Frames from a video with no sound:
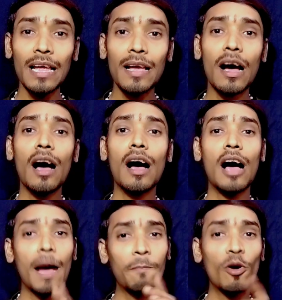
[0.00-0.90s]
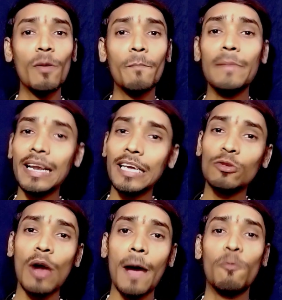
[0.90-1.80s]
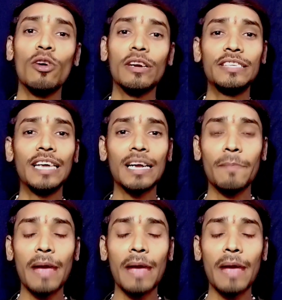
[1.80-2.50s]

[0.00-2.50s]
हैं आ, आपको मेल के थ्रू आपको रिजल्ट